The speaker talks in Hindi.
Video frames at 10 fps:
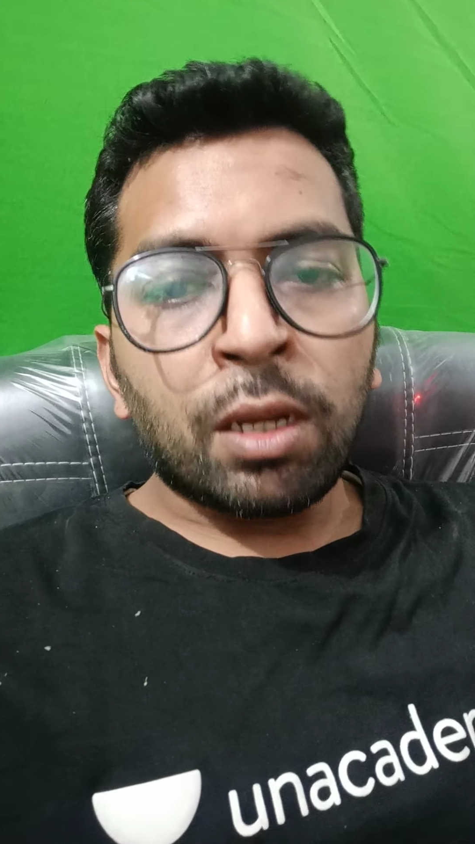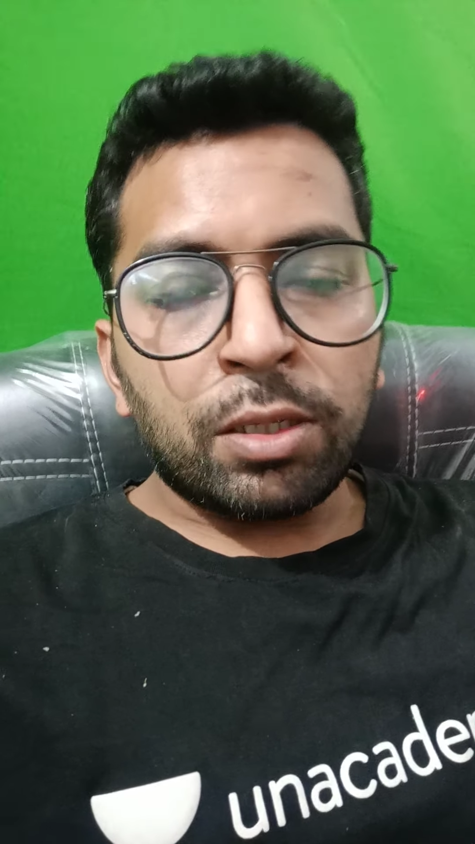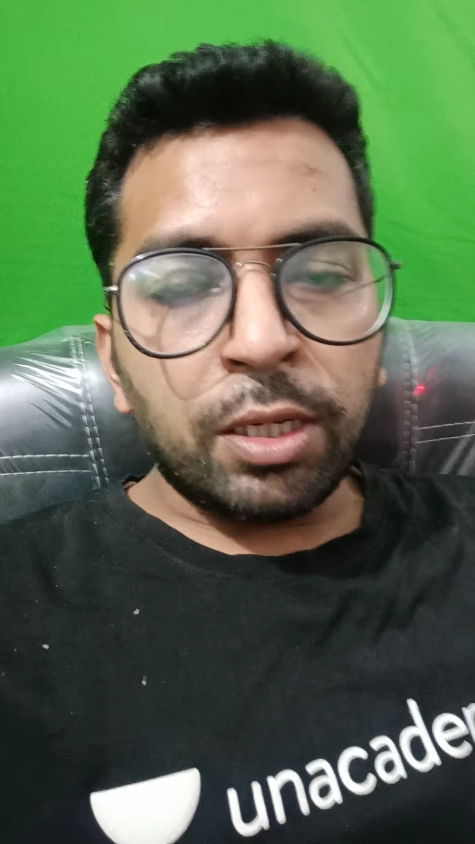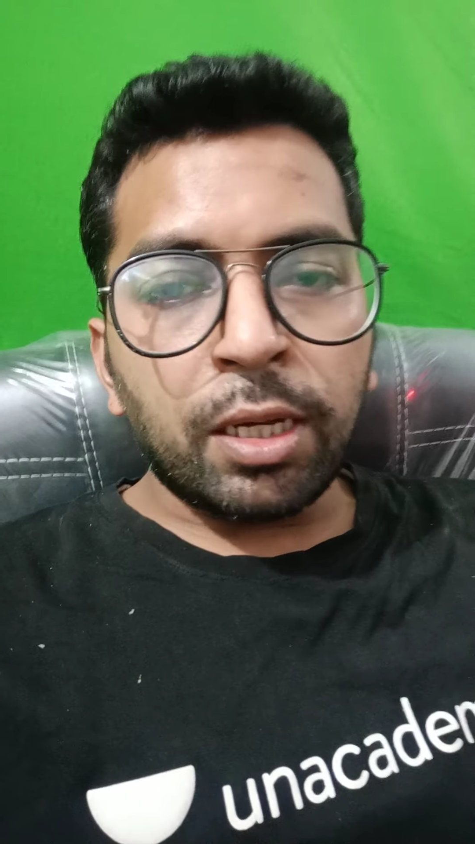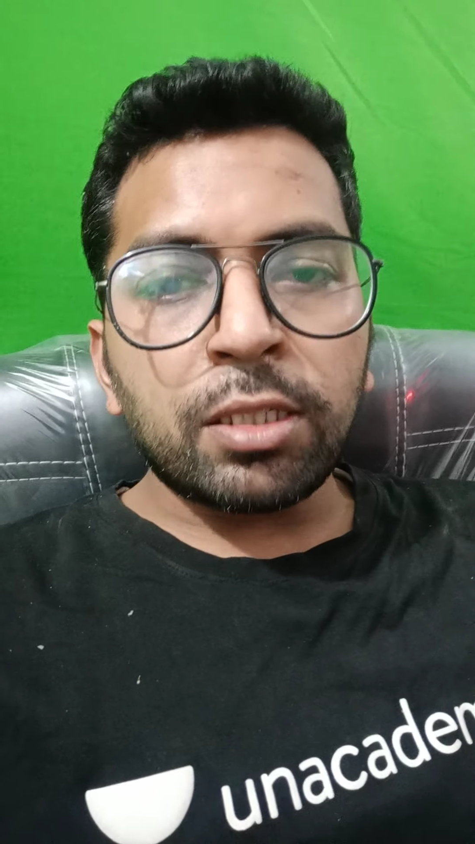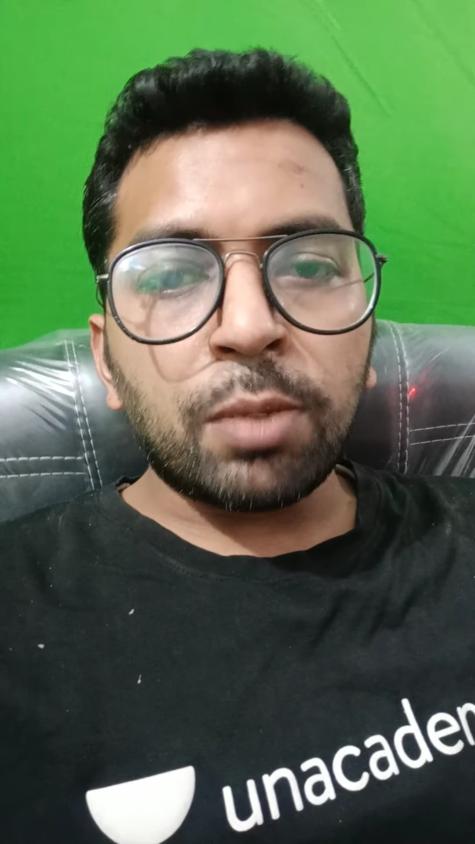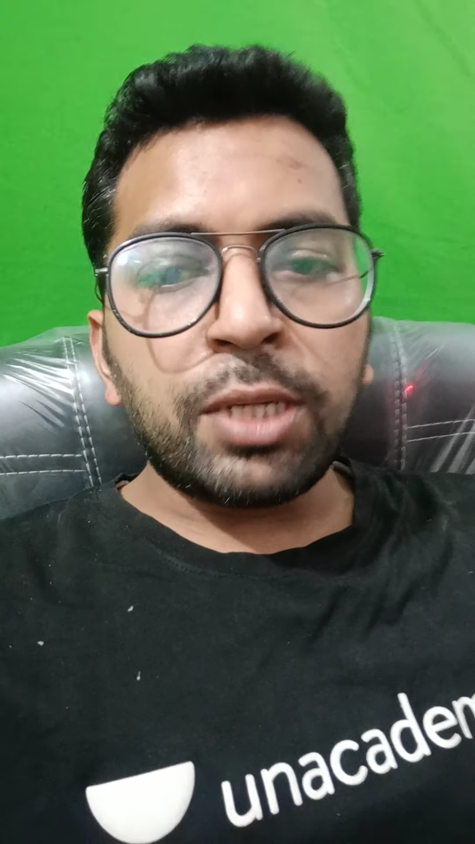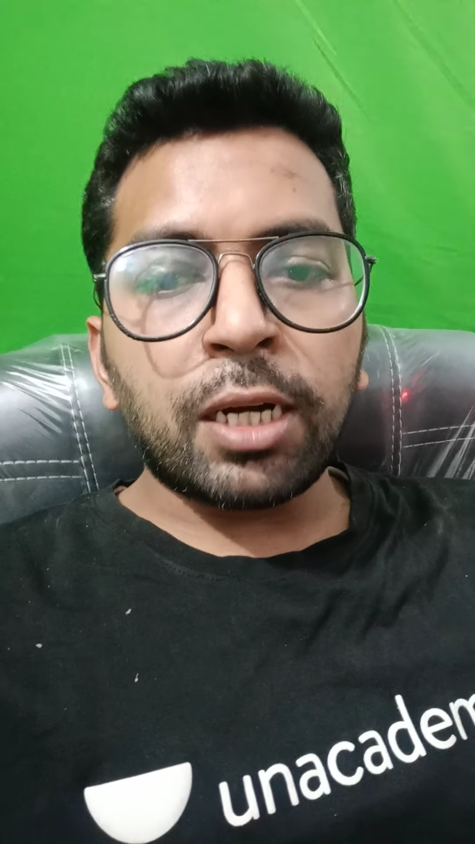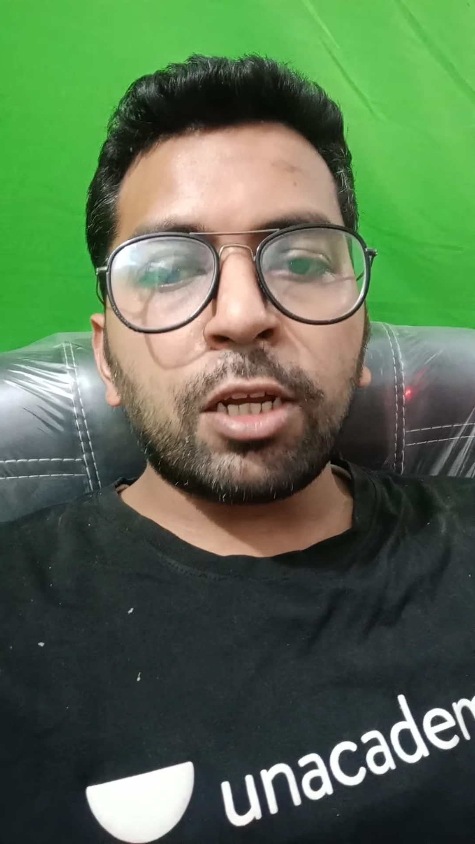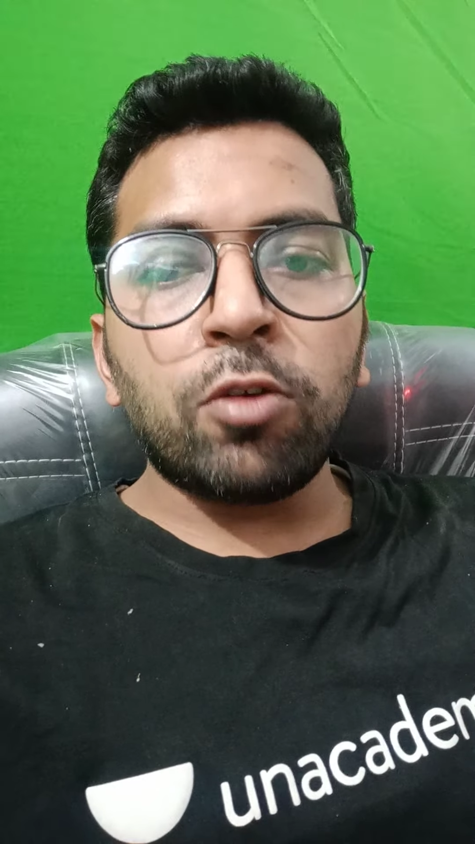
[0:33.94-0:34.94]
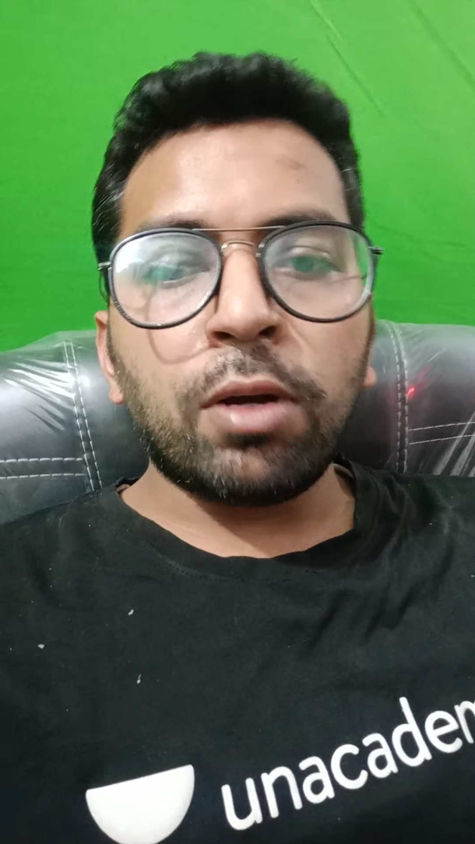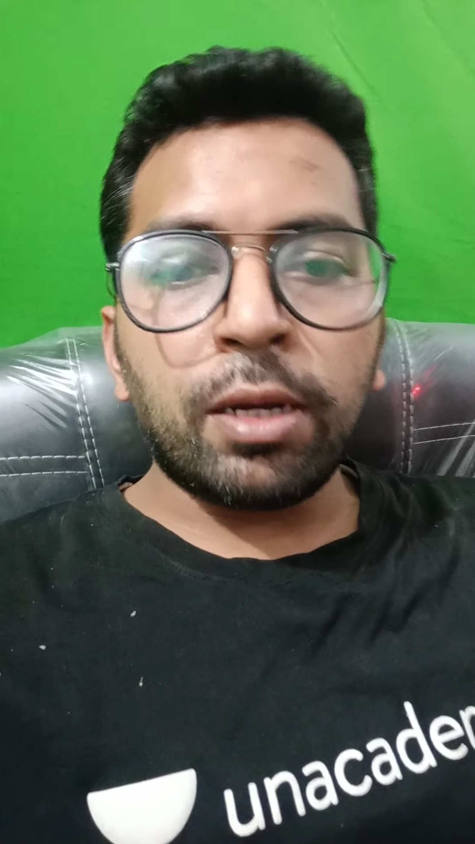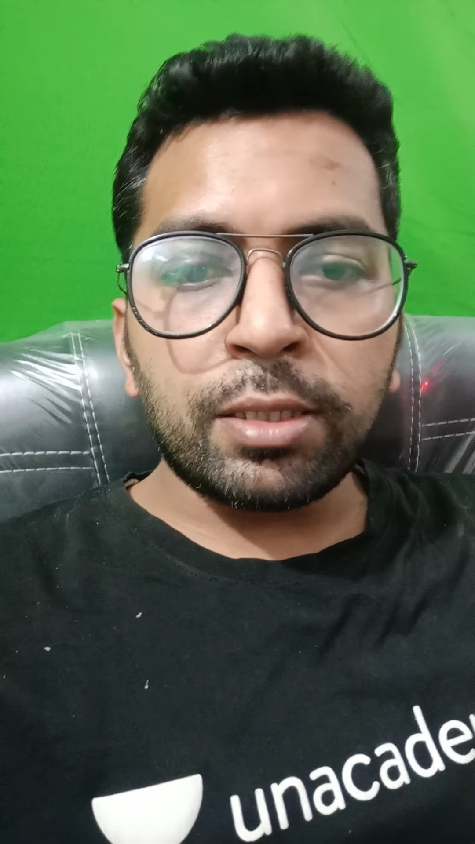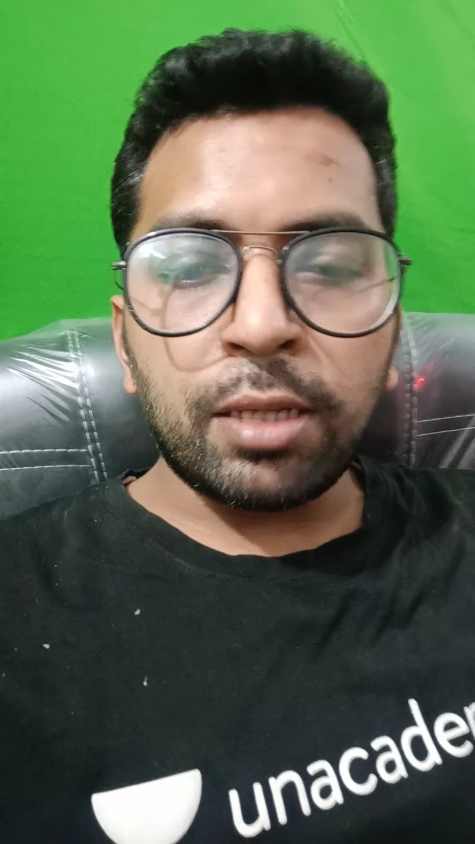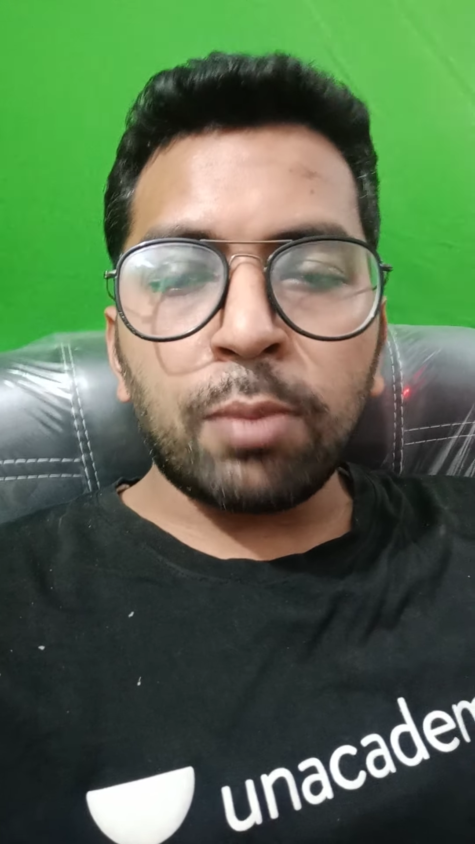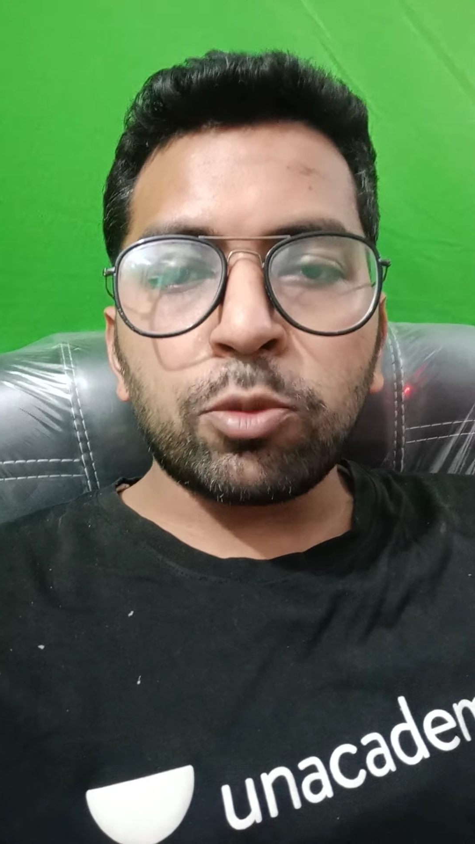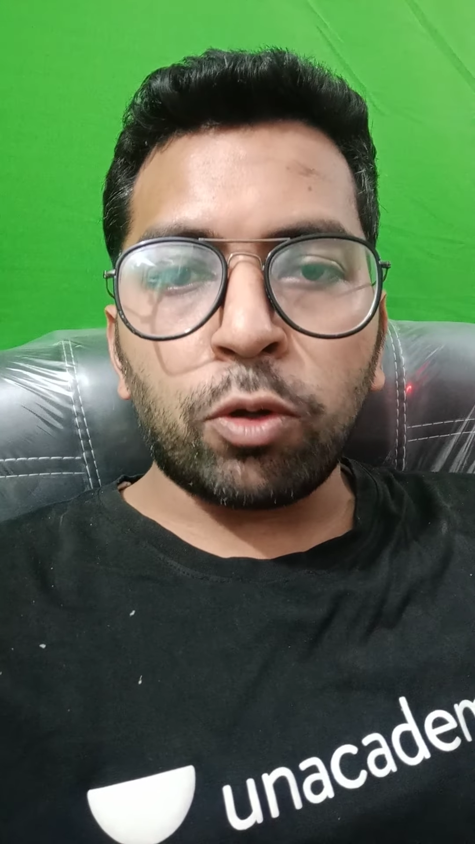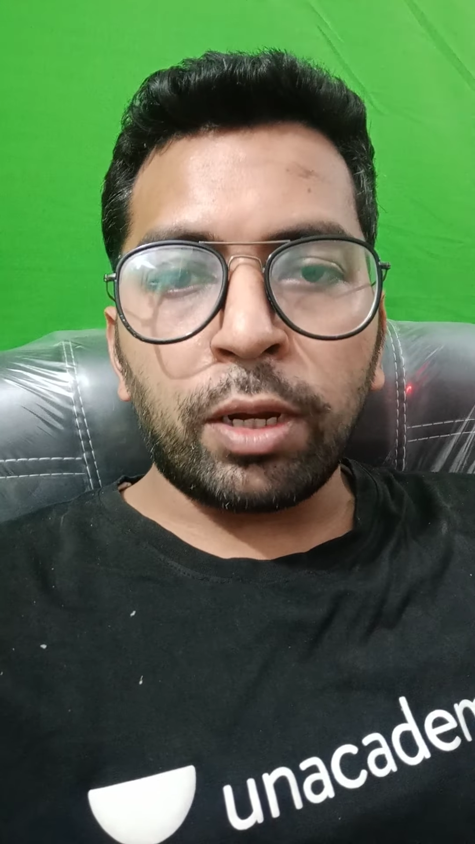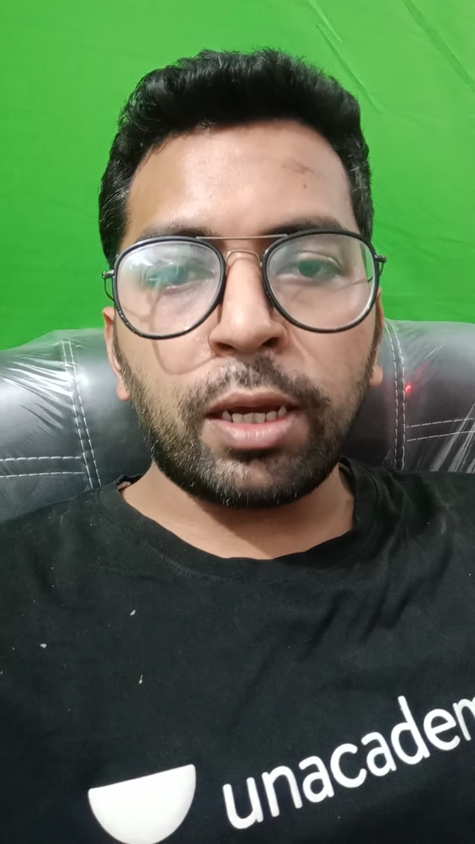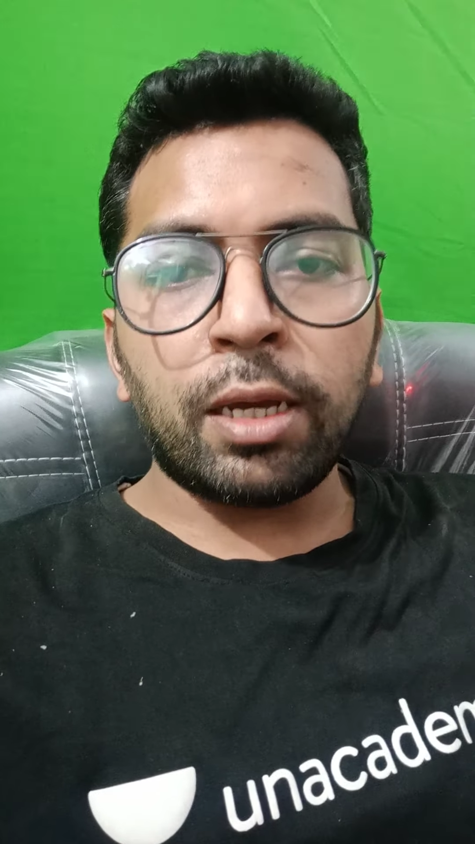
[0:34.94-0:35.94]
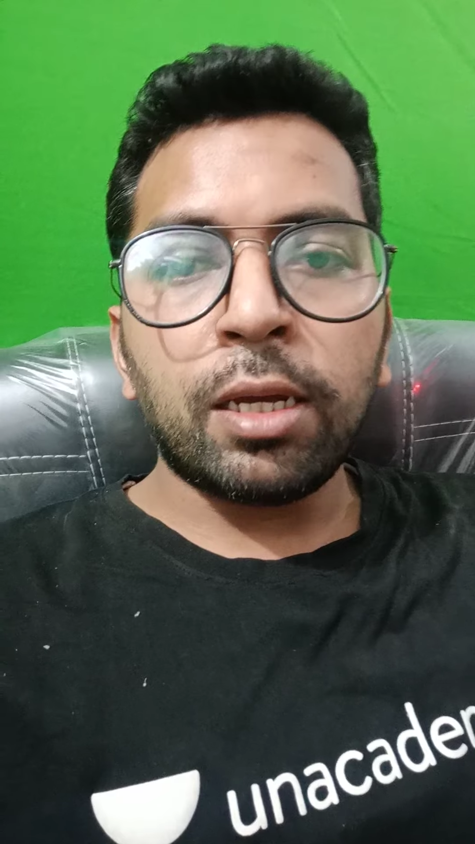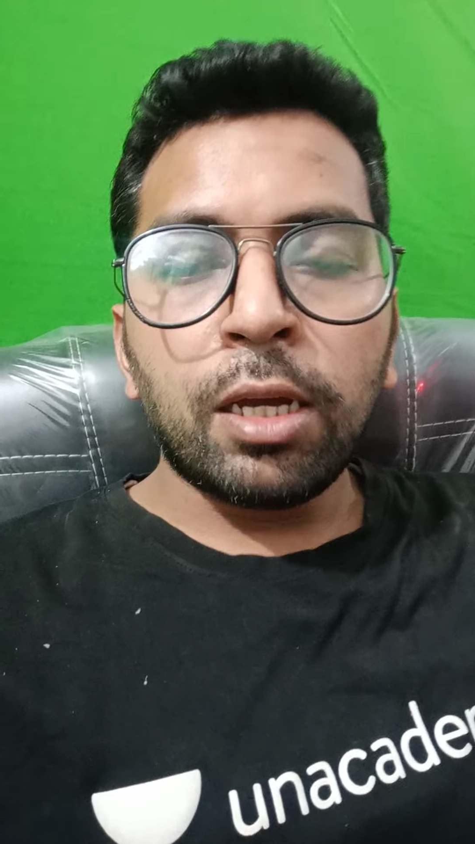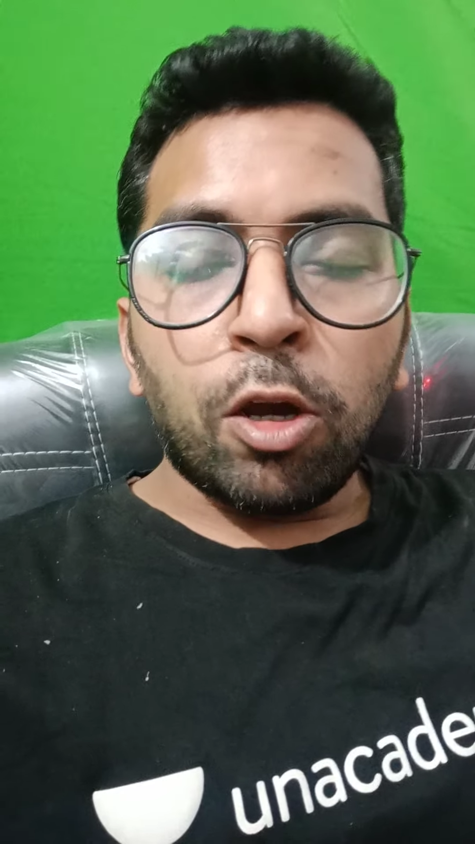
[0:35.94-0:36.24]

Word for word: जिनके सब्जेक्टिव एग्ज़ाम्स होने हैं